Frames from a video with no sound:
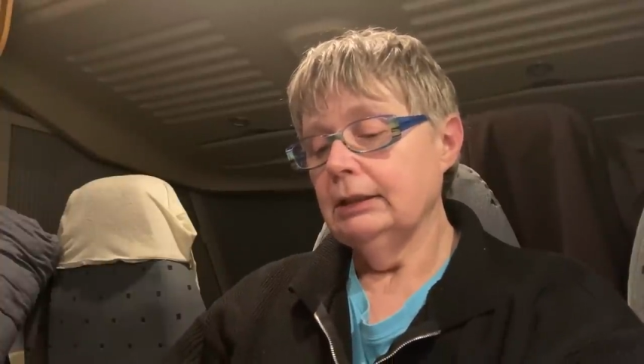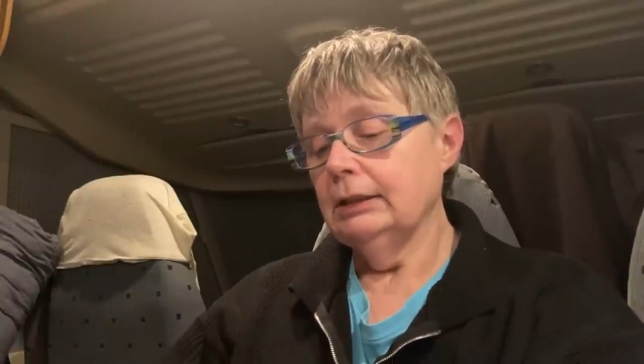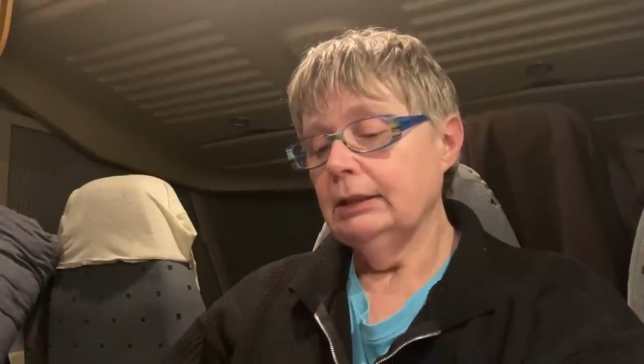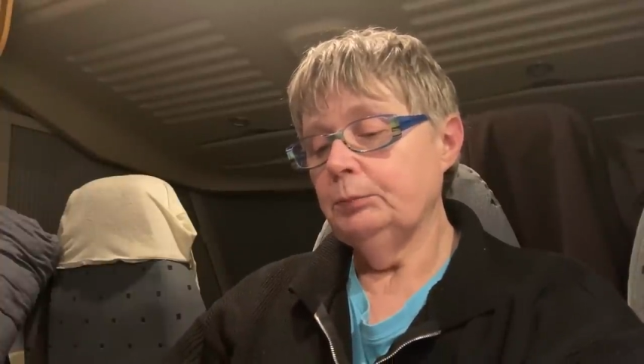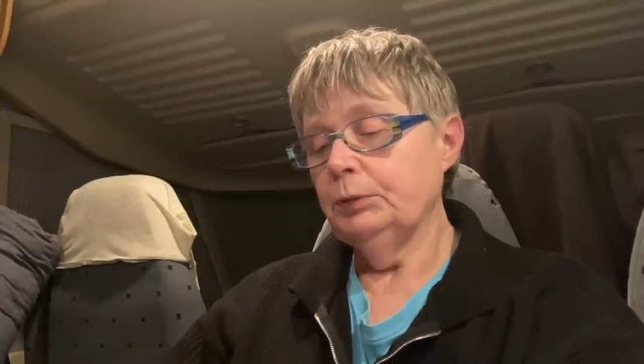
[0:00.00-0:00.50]

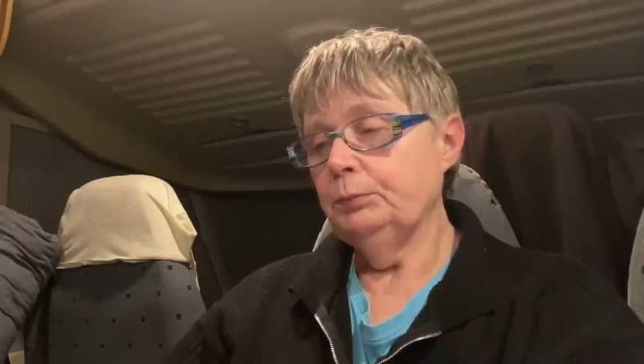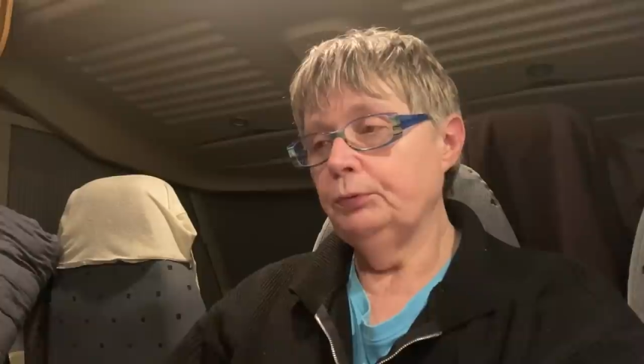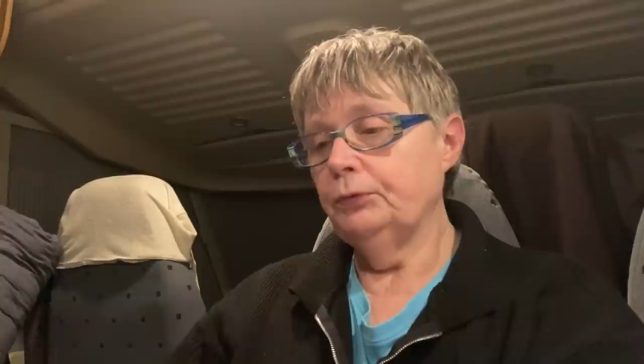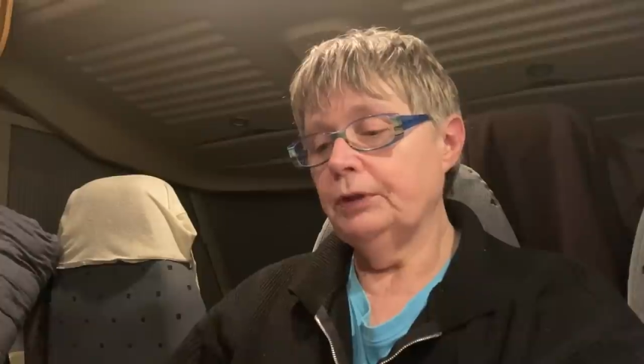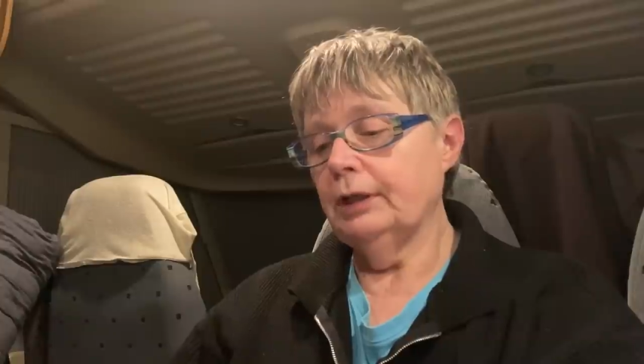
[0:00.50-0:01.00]
Et puis
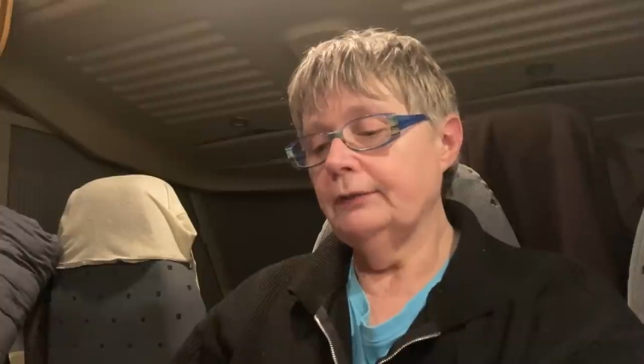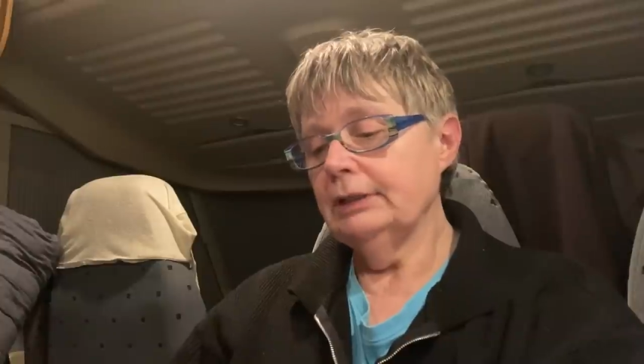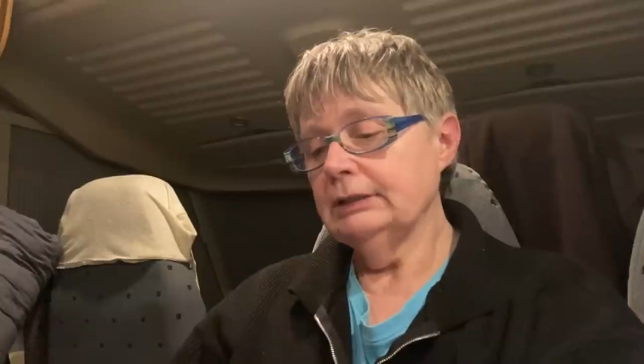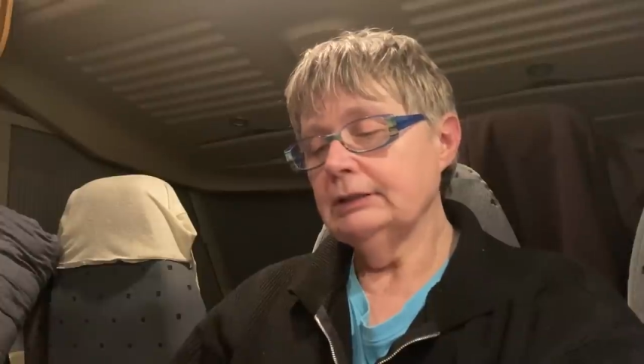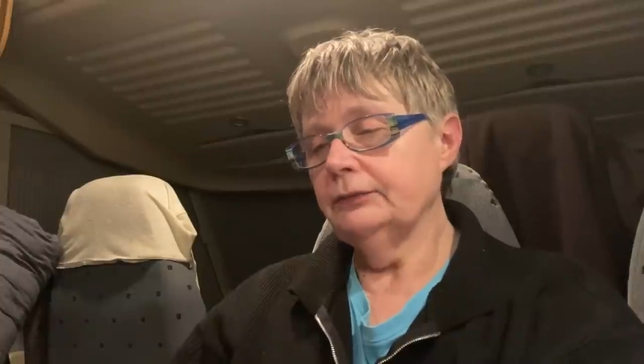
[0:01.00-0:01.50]
plus ça
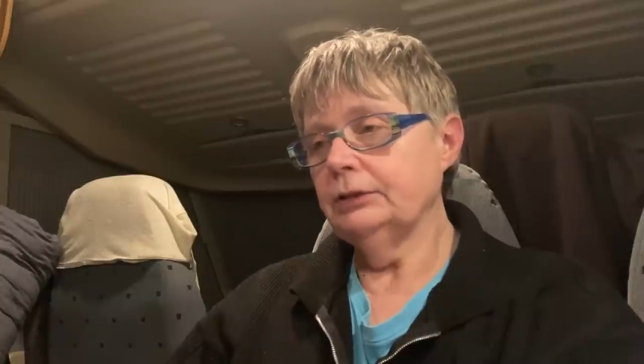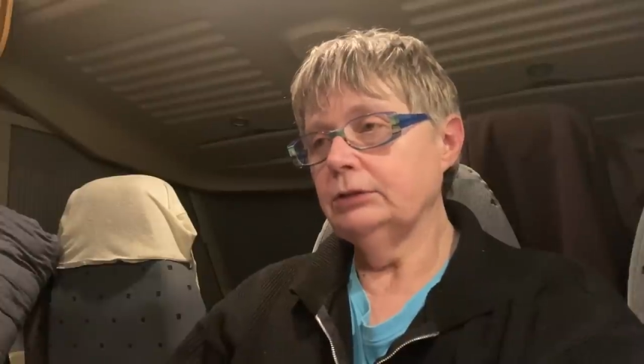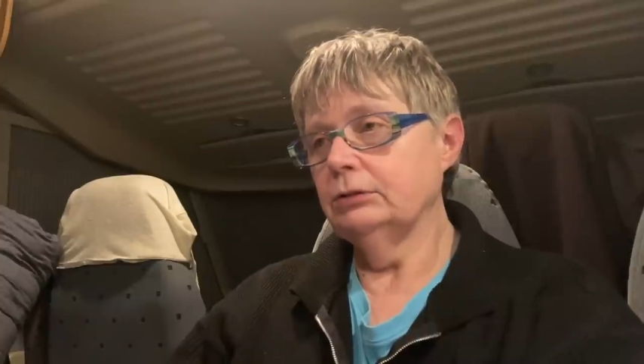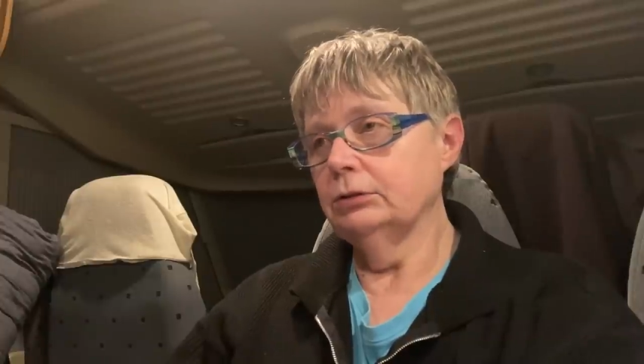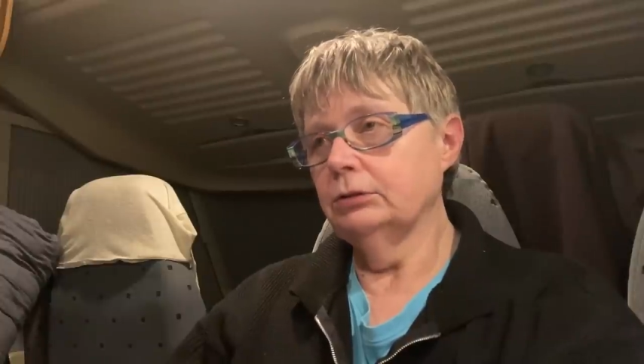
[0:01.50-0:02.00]
avance, en fin de
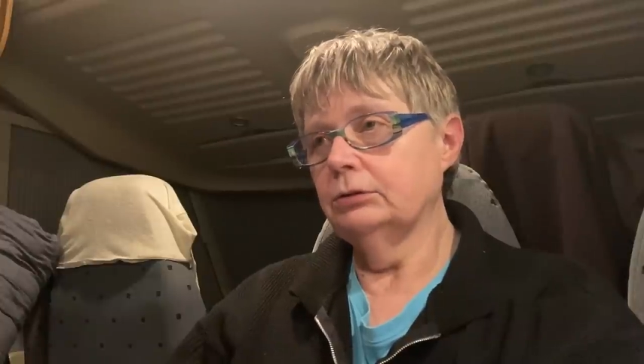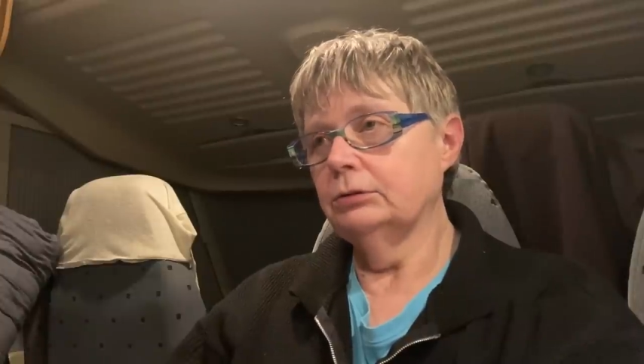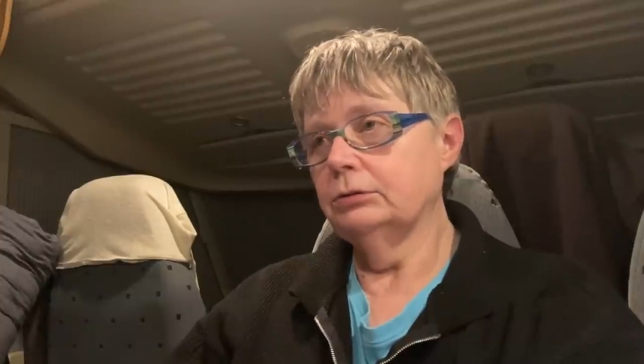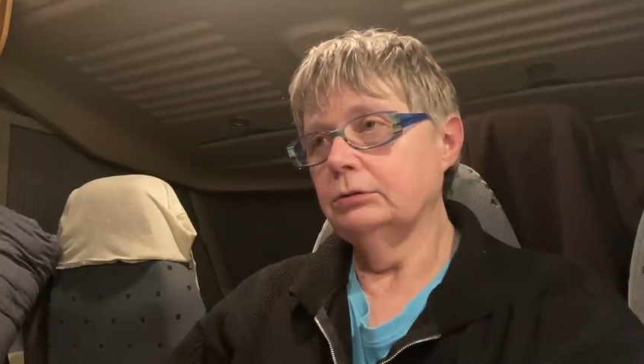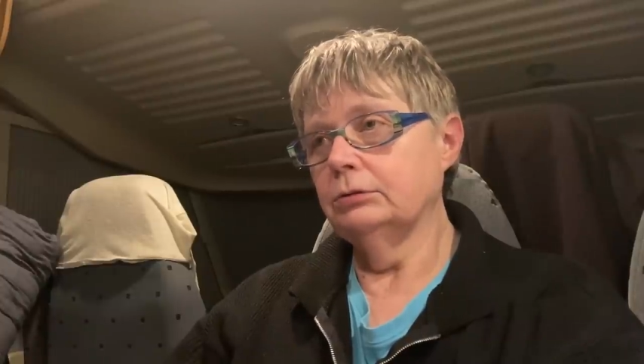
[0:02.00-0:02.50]
compte,
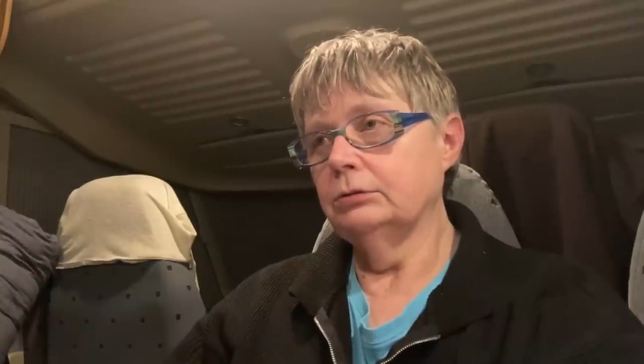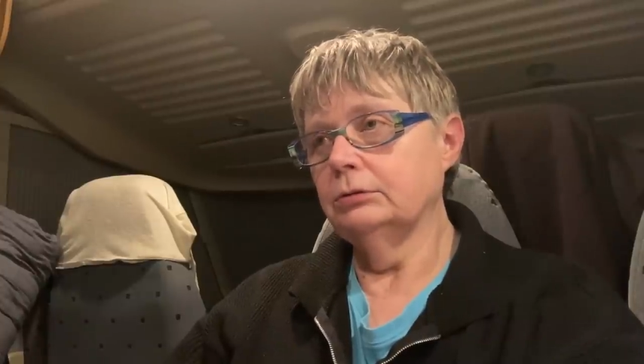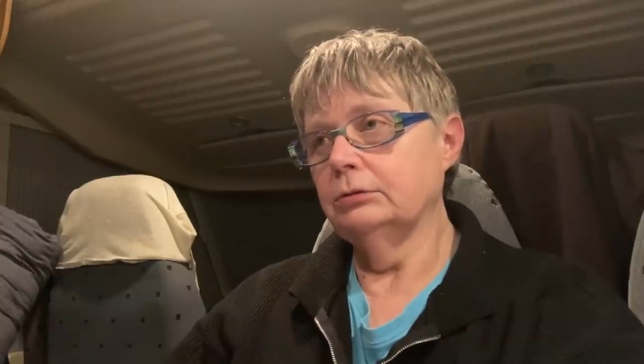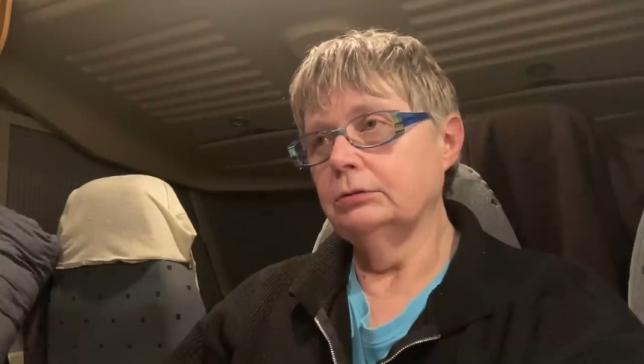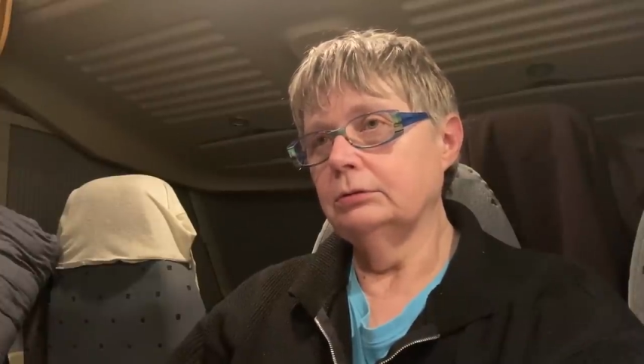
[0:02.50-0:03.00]

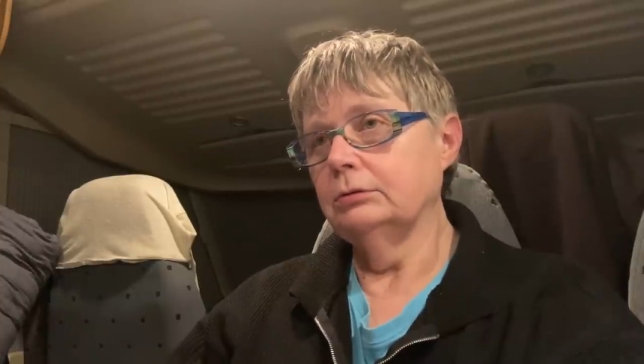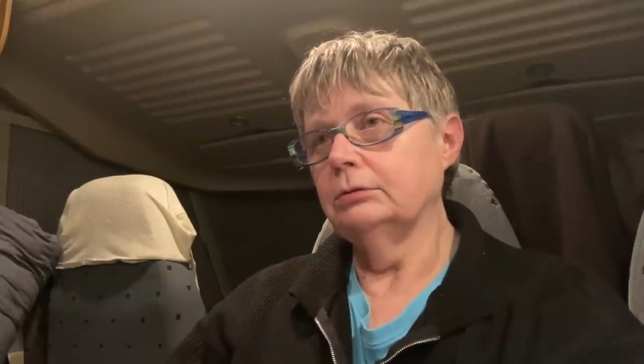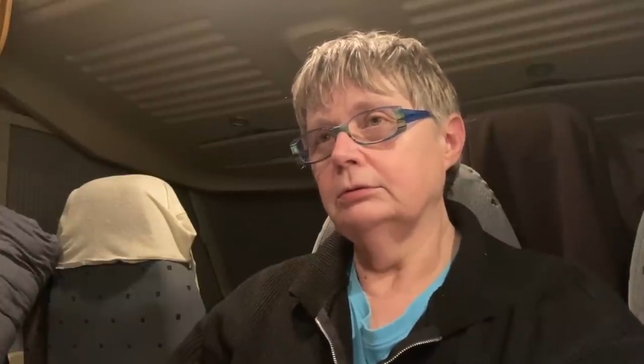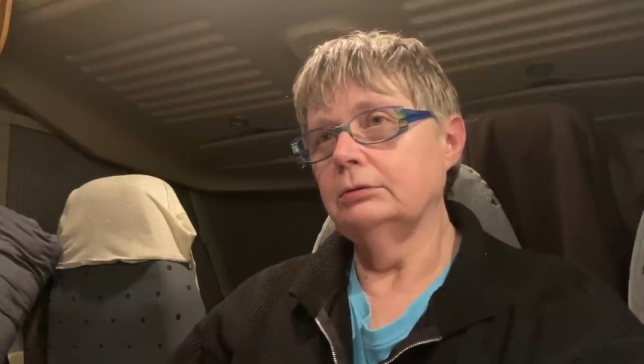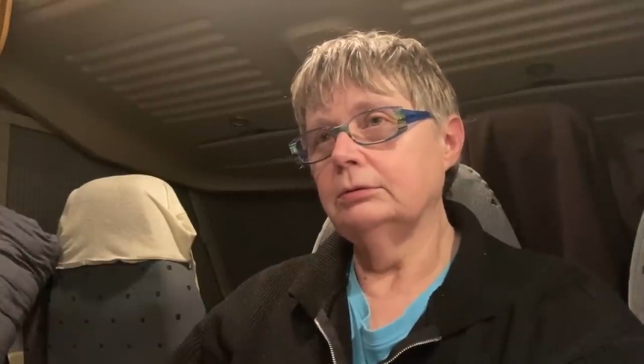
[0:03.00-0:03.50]
euh,